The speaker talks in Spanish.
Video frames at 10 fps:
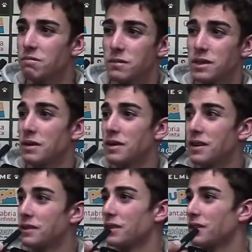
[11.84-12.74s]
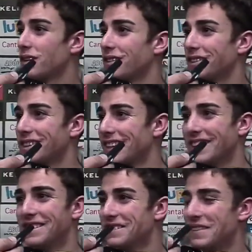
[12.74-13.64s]
Se me ha olvidado todo, cuando he
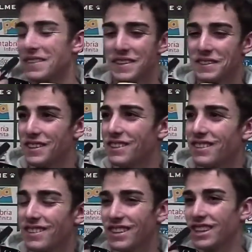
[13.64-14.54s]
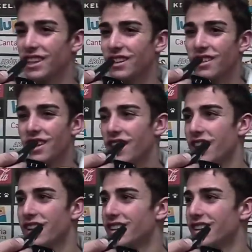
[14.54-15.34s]
salido se me ha olvidado todo y no ya nada.